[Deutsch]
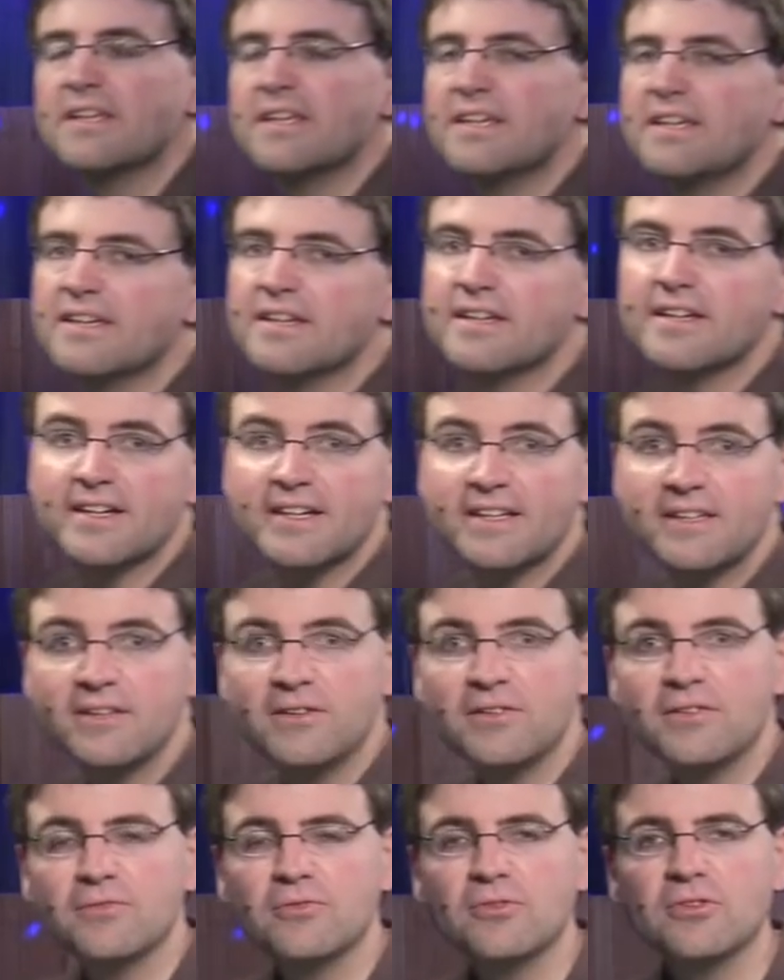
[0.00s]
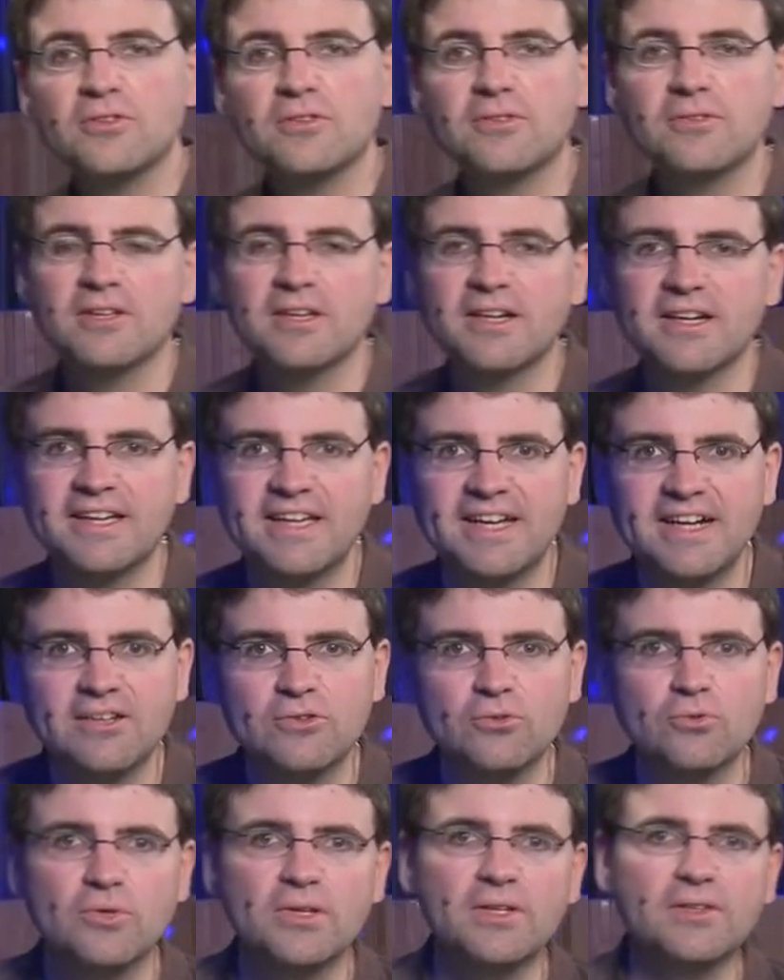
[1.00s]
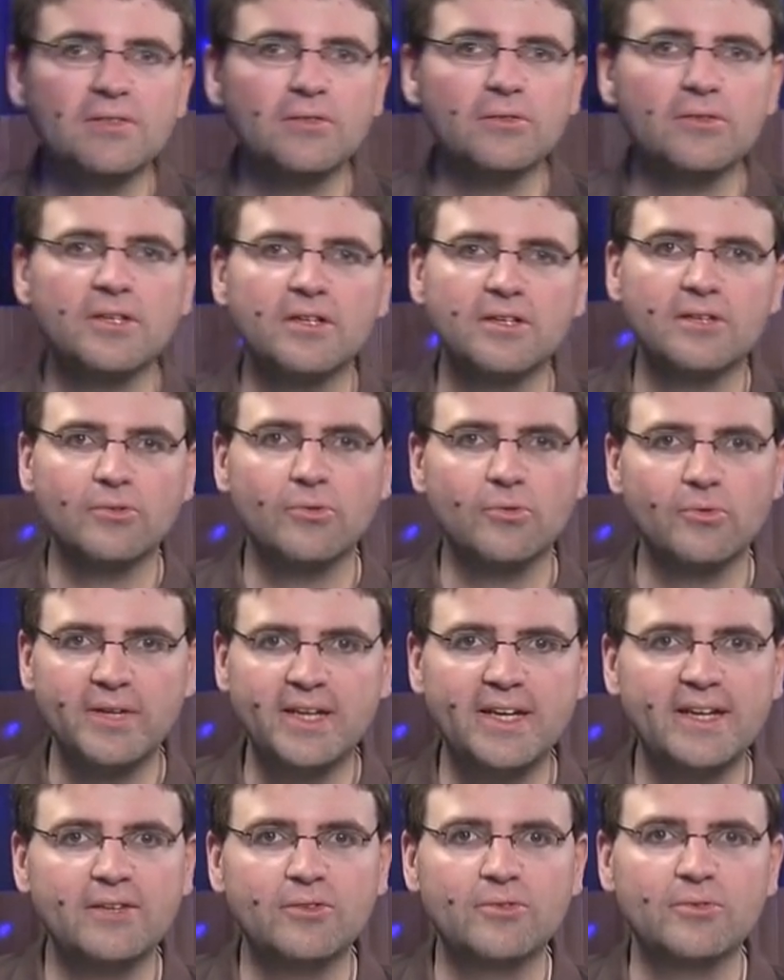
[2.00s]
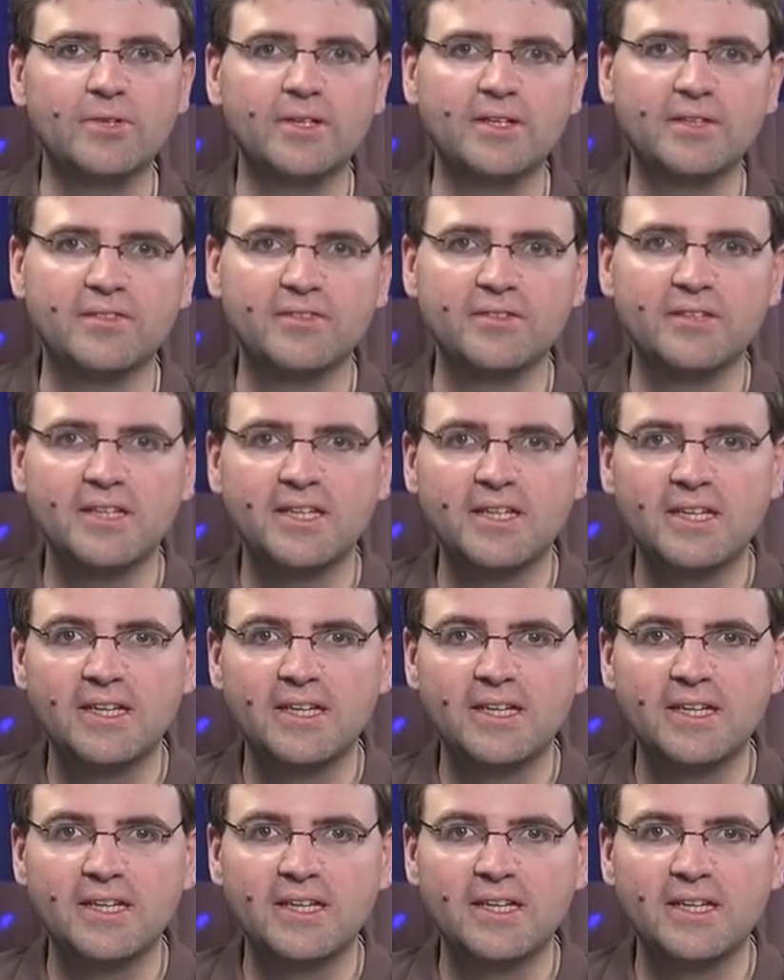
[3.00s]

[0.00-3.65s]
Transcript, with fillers: die Rede ist von ReactOS oder ReactOS.